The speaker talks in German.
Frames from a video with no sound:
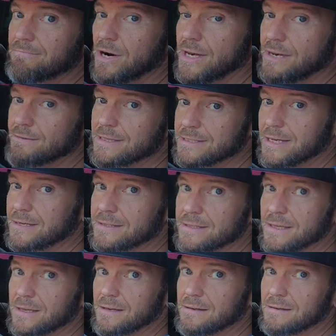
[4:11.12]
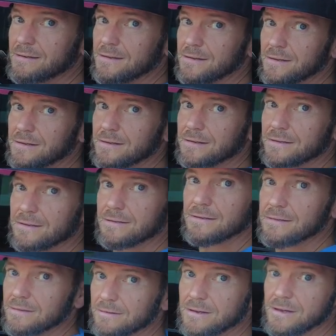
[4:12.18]
Brandy, was sagst du? Super, muss man ja die
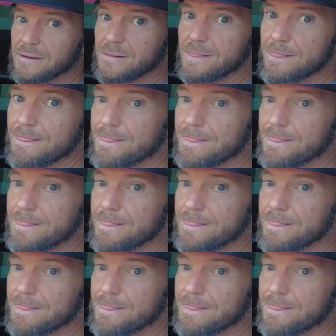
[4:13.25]
ganze Zeit nach unten